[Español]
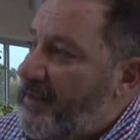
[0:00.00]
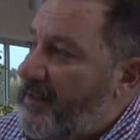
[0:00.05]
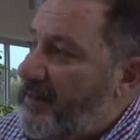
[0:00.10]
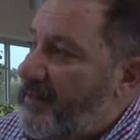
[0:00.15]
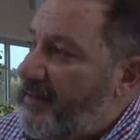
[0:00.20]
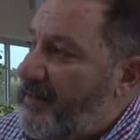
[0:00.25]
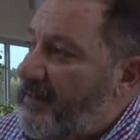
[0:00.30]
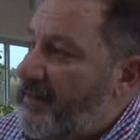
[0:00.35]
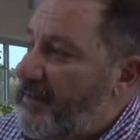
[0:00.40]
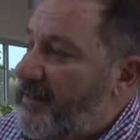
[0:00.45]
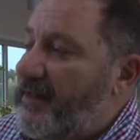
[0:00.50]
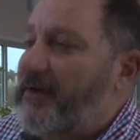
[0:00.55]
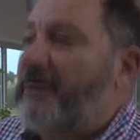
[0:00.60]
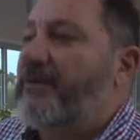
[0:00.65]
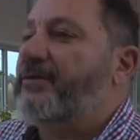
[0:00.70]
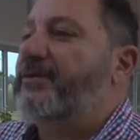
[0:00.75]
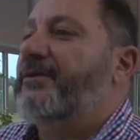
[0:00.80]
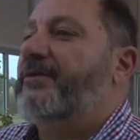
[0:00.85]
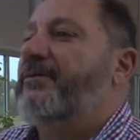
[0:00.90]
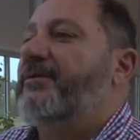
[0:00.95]
de
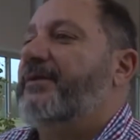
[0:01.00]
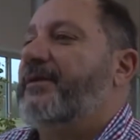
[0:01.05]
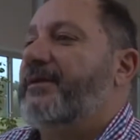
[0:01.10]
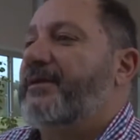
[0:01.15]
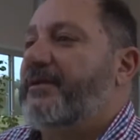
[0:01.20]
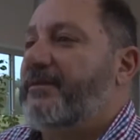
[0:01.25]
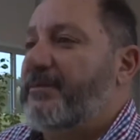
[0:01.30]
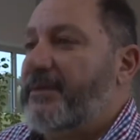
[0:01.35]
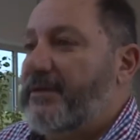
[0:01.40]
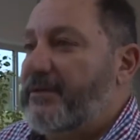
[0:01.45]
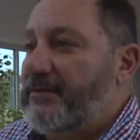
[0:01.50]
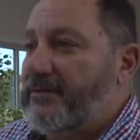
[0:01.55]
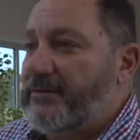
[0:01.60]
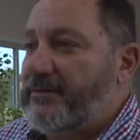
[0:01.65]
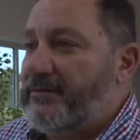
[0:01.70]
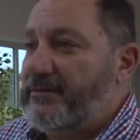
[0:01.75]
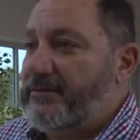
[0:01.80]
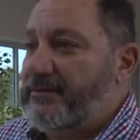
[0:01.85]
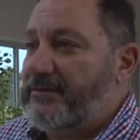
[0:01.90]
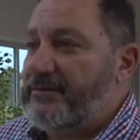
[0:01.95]
diagnóstico y
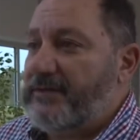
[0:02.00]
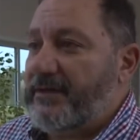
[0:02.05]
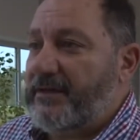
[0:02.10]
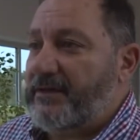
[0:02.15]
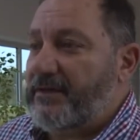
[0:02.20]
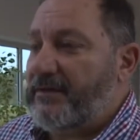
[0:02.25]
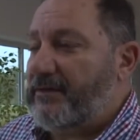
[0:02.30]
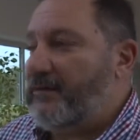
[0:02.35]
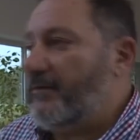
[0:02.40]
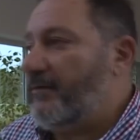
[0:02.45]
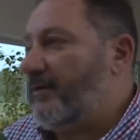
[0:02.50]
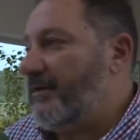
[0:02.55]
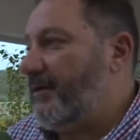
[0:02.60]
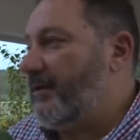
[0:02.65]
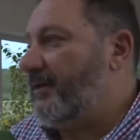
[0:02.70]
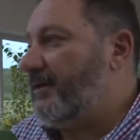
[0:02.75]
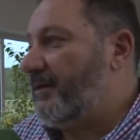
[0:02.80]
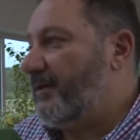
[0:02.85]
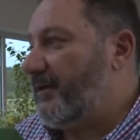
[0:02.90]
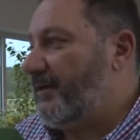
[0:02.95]
tratamiento, ¿sí?
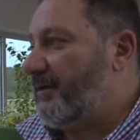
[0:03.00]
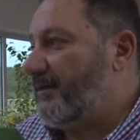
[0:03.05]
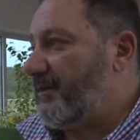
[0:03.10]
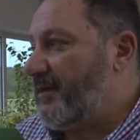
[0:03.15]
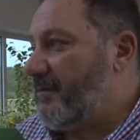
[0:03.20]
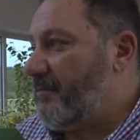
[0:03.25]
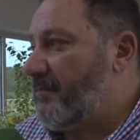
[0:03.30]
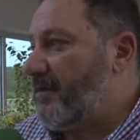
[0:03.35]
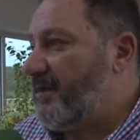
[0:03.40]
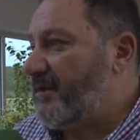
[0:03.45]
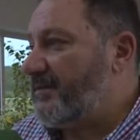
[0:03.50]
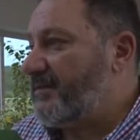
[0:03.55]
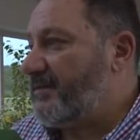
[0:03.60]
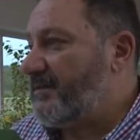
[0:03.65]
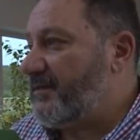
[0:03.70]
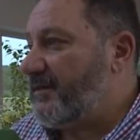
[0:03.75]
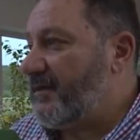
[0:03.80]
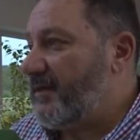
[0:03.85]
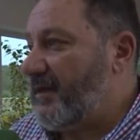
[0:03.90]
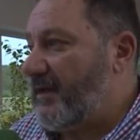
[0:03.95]
hoy está
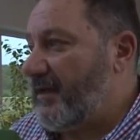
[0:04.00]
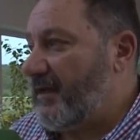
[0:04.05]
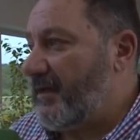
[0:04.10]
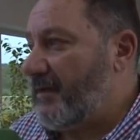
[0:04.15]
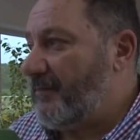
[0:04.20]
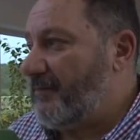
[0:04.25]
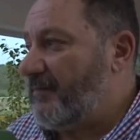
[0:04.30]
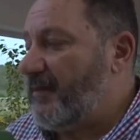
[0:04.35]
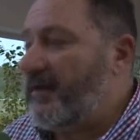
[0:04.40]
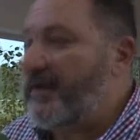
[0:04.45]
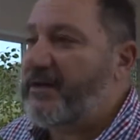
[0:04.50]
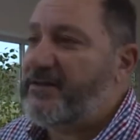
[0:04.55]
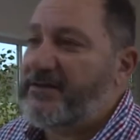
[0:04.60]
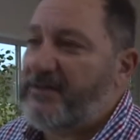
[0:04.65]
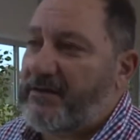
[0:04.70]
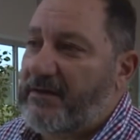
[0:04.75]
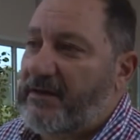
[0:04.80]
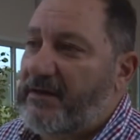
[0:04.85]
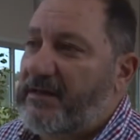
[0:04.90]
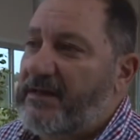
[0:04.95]
más eh,
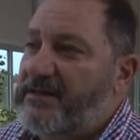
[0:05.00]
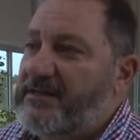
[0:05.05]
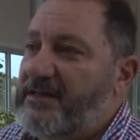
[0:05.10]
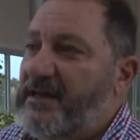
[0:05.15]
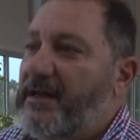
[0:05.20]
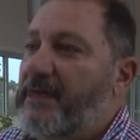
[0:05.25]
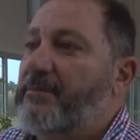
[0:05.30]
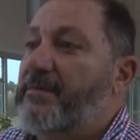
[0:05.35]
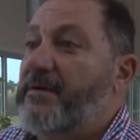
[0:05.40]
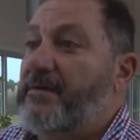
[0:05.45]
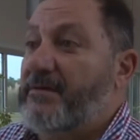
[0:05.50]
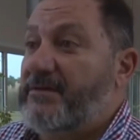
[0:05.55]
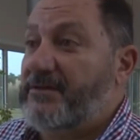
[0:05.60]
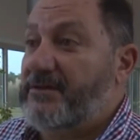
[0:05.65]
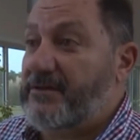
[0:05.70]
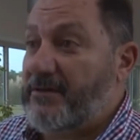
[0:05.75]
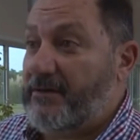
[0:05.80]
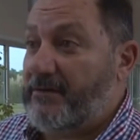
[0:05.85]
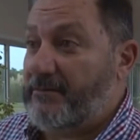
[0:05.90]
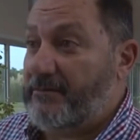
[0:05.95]
direccionada hacia la
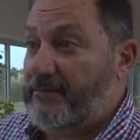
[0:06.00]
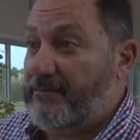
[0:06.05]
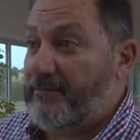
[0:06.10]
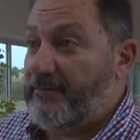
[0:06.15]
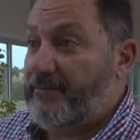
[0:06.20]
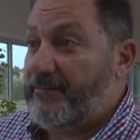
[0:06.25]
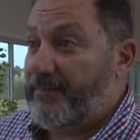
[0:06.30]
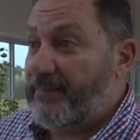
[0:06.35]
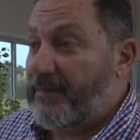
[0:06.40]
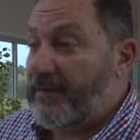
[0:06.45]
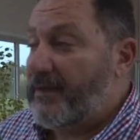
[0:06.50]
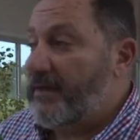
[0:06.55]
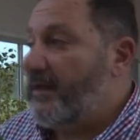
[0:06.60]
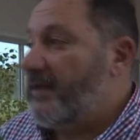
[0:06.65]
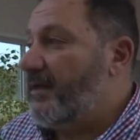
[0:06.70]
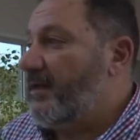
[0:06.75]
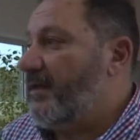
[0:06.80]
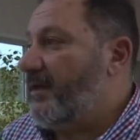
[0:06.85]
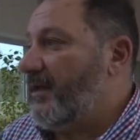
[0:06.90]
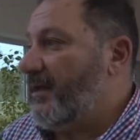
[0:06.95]
prevención
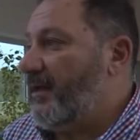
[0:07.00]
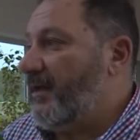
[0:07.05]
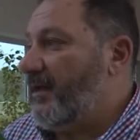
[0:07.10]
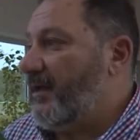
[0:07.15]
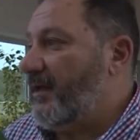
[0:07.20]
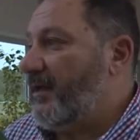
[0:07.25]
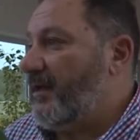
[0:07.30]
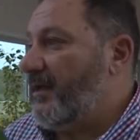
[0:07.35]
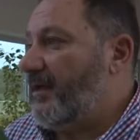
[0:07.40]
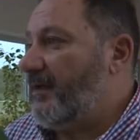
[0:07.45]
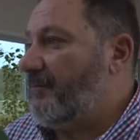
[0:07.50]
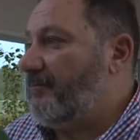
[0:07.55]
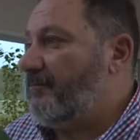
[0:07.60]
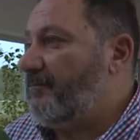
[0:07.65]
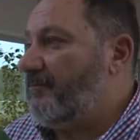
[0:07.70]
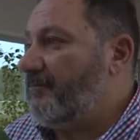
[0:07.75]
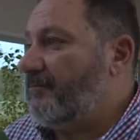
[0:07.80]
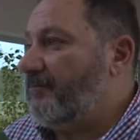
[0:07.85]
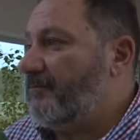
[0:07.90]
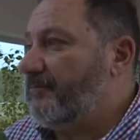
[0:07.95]
y
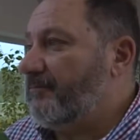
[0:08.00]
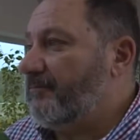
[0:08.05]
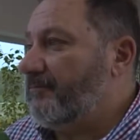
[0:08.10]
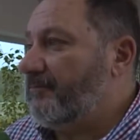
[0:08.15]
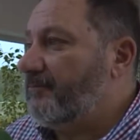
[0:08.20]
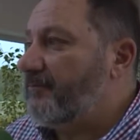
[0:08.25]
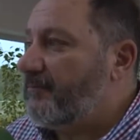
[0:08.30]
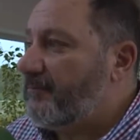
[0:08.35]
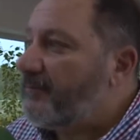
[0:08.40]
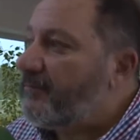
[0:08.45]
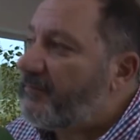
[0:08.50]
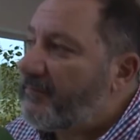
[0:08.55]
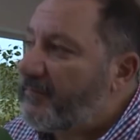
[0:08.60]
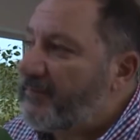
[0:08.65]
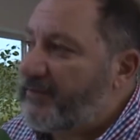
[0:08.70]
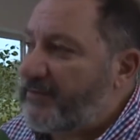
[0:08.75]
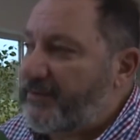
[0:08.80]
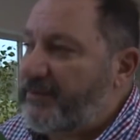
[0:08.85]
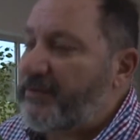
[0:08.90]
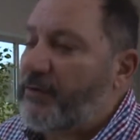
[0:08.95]

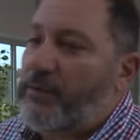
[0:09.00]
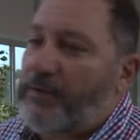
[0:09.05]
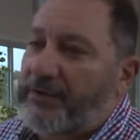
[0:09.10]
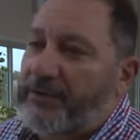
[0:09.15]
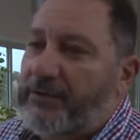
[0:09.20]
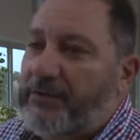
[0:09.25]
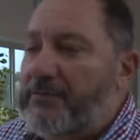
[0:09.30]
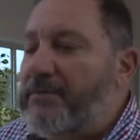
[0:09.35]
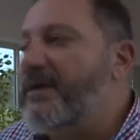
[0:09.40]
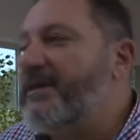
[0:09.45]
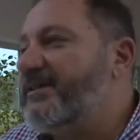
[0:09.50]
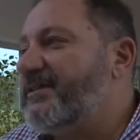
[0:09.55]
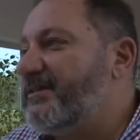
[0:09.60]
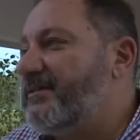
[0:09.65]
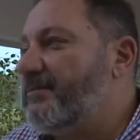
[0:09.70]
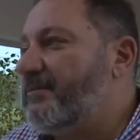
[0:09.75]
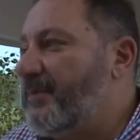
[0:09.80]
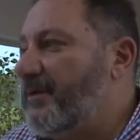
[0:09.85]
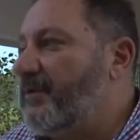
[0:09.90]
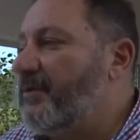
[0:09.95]
cuanto
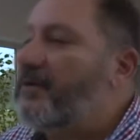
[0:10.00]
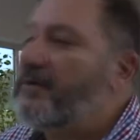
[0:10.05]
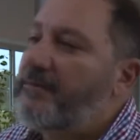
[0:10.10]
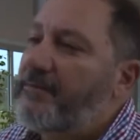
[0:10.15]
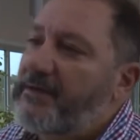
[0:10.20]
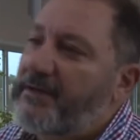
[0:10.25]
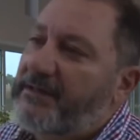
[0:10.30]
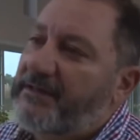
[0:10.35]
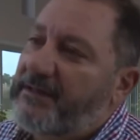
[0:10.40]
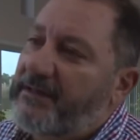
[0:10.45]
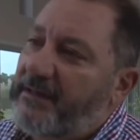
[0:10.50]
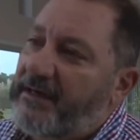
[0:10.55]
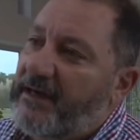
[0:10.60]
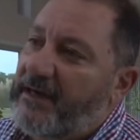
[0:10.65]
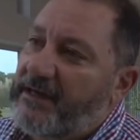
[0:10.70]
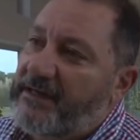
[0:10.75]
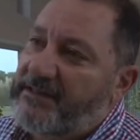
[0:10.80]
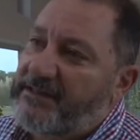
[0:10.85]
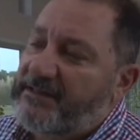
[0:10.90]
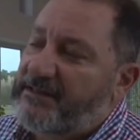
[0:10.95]
más precozmente
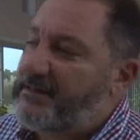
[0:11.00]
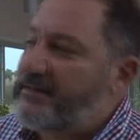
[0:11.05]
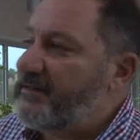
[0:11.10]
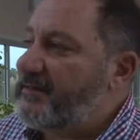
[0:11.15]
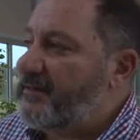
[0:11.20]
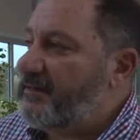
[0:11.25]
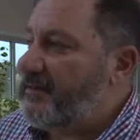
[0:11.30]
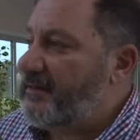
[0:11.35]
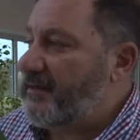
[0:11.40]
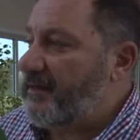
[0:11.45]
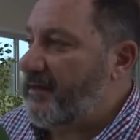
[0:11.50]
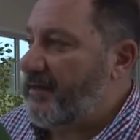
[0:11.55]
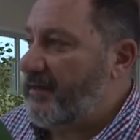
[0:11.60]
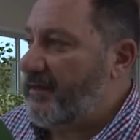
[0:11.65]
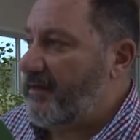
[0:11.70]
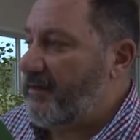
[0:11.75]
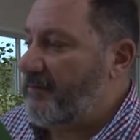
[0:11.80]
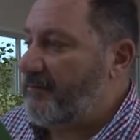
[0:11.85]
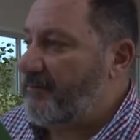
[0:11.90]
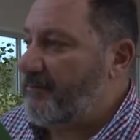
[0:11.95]
las
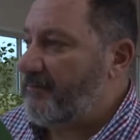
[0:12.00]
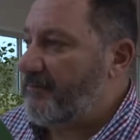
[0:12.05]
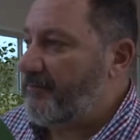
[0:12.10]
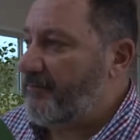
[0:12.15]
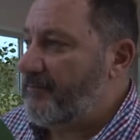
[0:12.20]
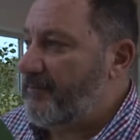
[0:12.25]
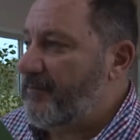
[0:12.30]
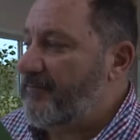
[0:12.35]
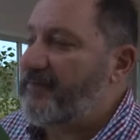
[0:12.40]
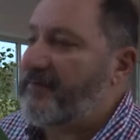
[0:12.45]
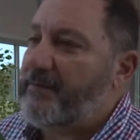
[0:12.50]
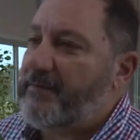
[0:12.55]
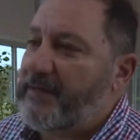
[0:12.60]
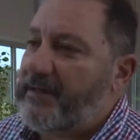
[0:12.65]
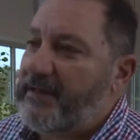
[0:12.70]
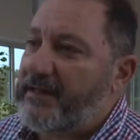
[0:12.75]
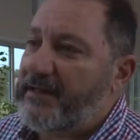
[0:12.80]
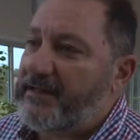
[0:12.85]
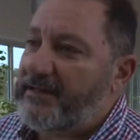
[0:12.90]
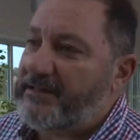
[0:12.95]
eh,
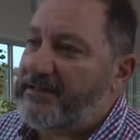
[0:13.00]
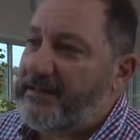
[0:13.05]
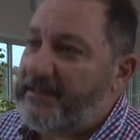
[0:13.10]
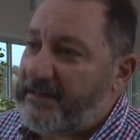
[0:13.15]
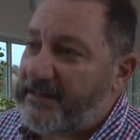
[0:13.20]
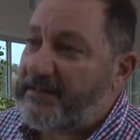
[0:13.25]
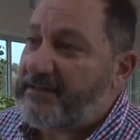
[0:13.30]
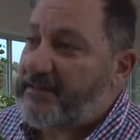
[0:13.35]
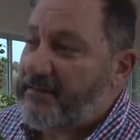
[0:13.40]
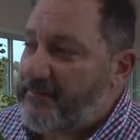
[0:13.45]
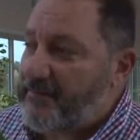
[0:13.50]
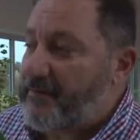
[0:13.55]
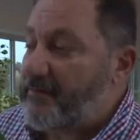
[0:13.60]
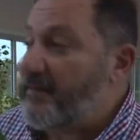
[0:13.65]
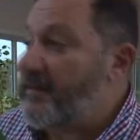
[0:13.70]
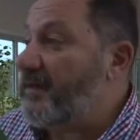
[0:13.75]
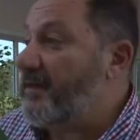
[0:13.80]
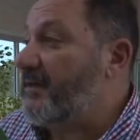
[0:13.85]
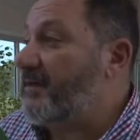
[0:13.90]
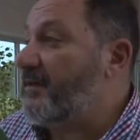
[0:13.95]
enfermedades, estas
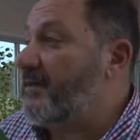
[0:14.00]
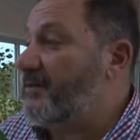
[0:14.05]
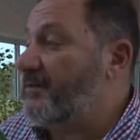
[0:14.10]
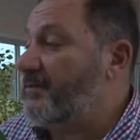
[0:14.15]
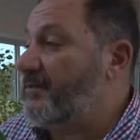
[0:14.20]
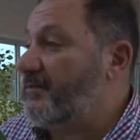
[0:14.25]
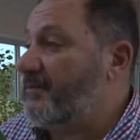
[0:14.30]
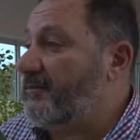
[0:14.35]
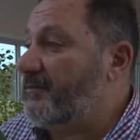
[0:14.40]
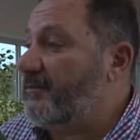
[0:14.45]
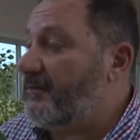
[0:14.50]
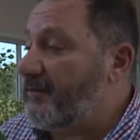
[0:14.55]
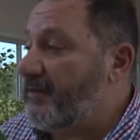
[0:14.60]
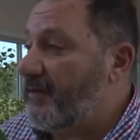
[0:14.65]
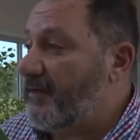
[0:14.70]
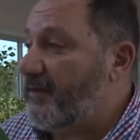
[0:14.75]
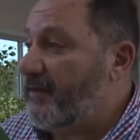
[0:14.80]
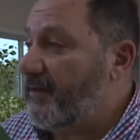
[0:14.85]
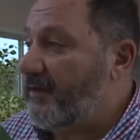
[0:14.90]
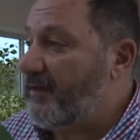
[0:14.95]
enfermedades que son
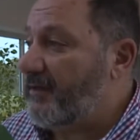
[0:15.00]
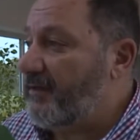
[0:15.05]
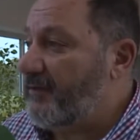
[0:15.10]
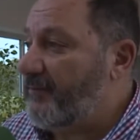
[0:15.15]
eh,